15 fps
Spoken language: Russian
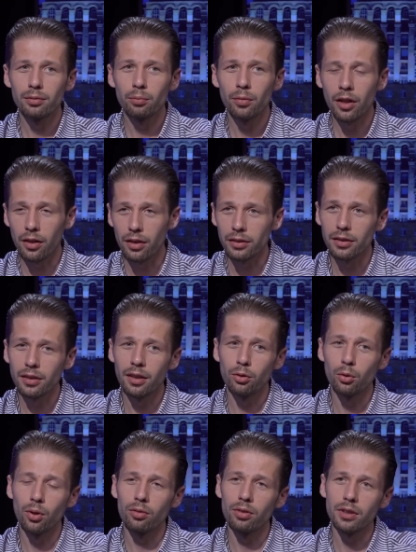раз,
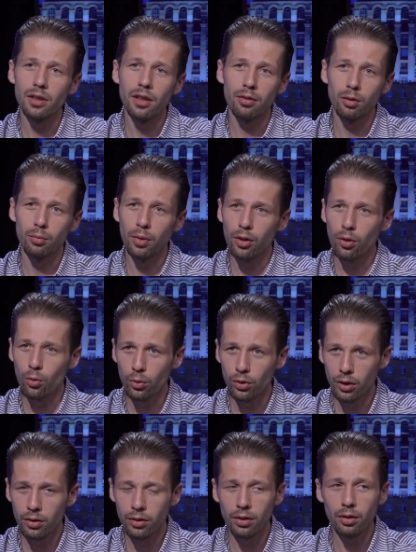который возглавил бы
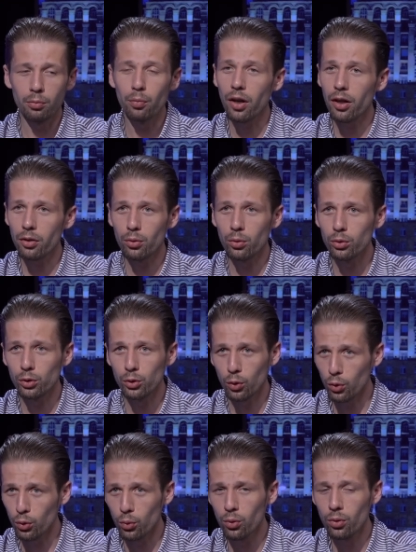какую-то партию,
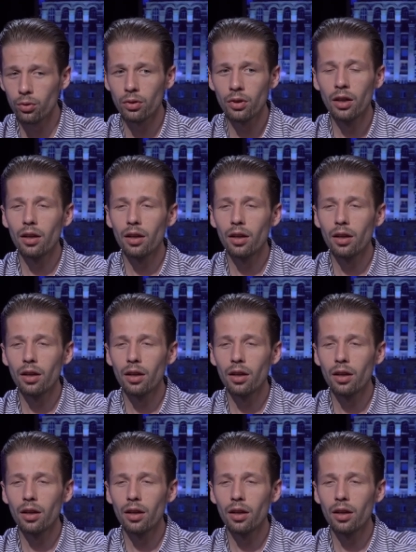структуру,